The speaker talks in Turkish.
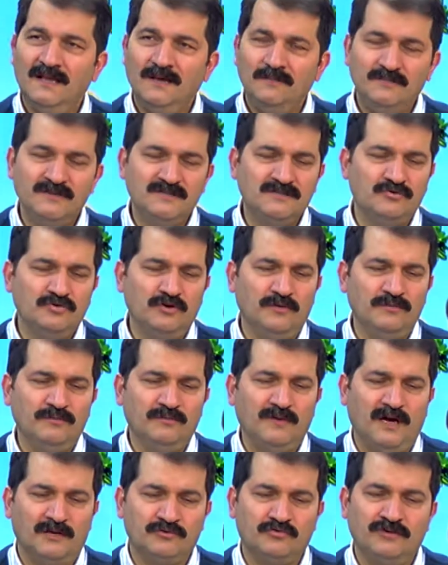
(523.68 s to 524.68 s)
Biz diyor
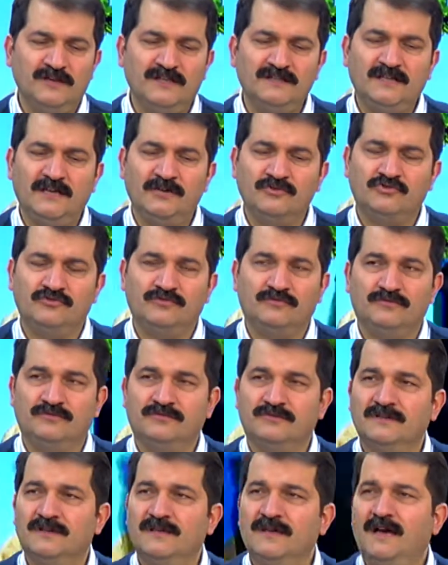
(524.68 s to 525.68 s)
mağduriyet
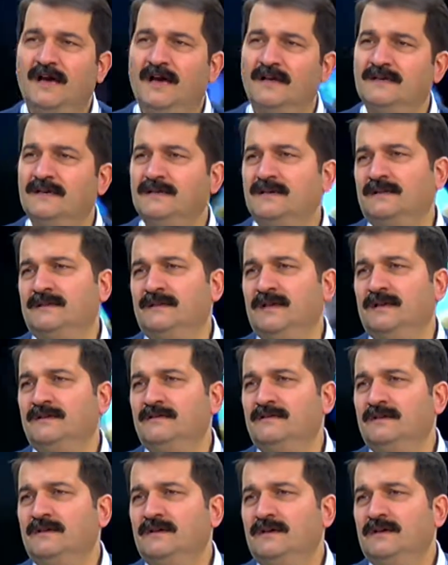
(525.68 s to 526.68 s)
yaşıyoruz.
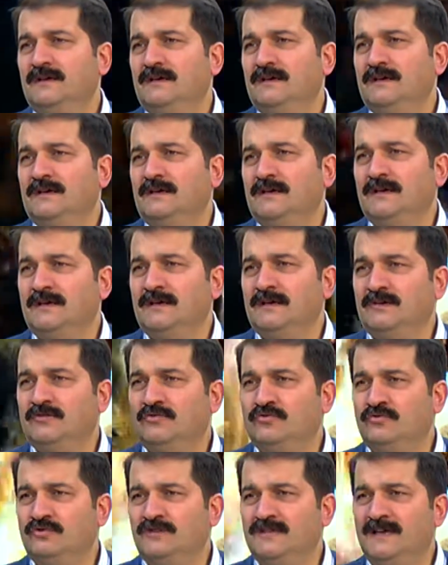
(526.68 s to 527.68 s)
Hakikaten e,
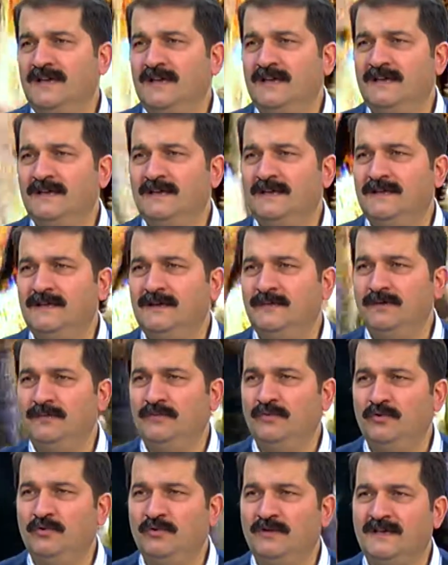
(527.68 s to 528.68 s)
Türkiye
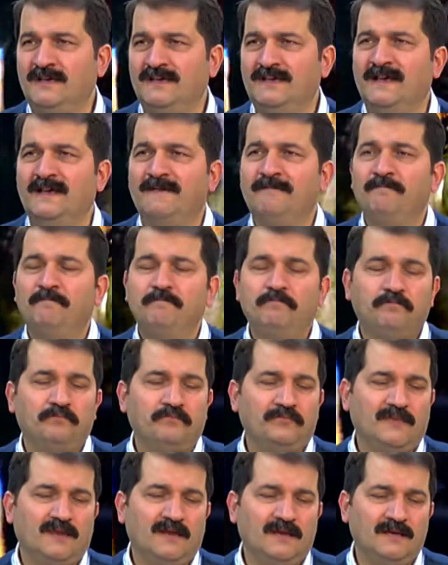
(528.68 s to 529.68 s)
gibi bir ülkede
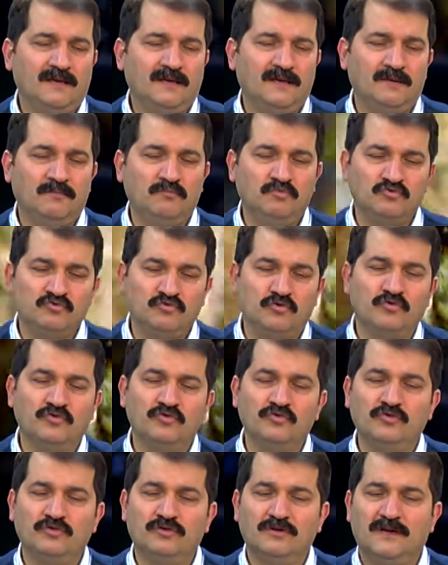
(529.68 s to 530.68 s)
e, bu
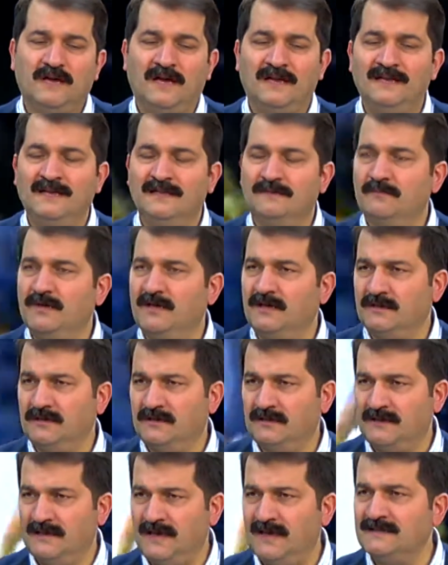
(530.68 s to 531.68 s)
sorunu halletmek
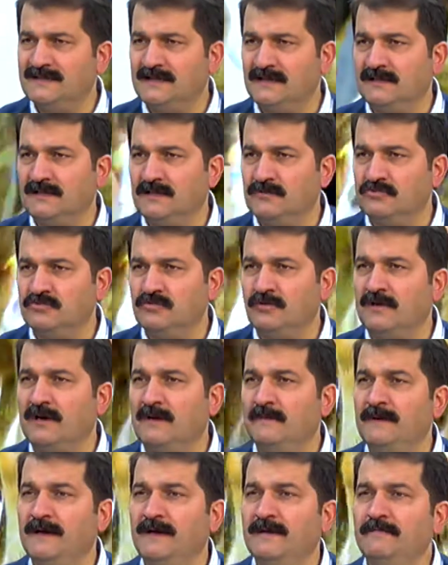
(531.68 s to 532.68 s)
gerçekten zor
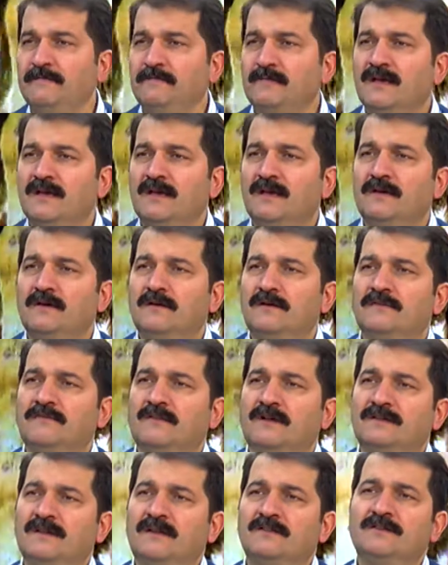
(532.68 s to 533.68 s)
ama e,
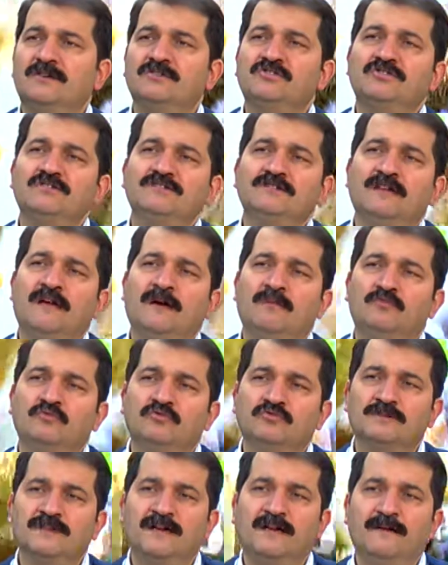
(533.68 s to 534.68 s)
vatandaşın da
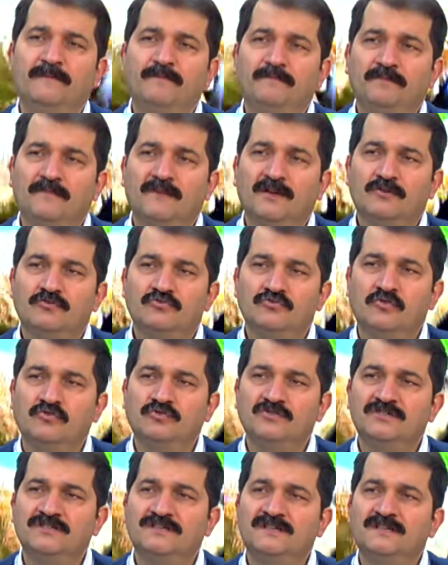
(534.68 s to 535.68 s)
burada
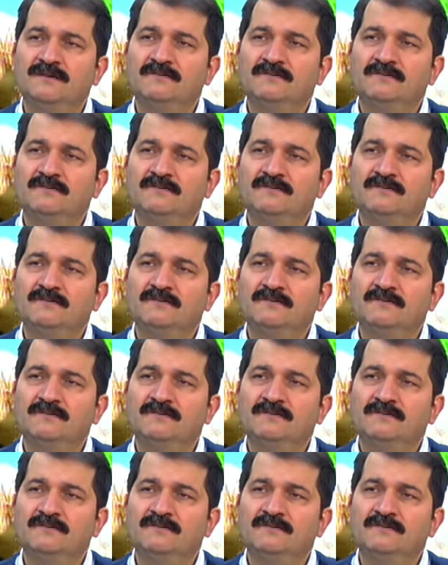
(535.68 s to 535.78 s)
çok ciddi